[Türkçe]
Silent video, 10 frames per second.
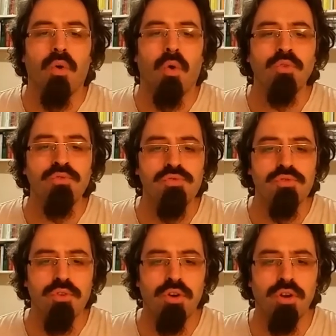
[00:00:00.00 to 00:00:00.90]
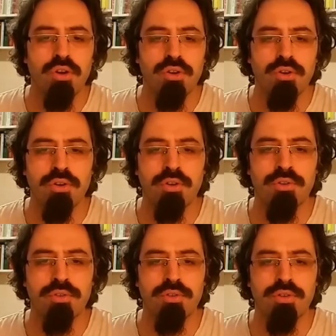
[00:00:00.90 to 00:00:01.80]
10.
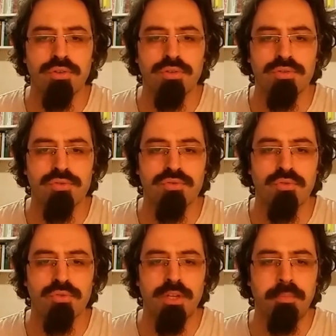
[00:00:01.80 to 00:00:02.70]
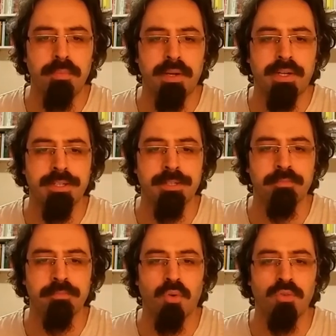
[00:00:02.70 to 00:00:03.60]
E, soruya bir
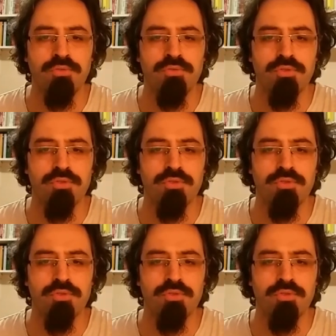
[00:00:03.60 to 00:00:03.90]
bakalım. 10.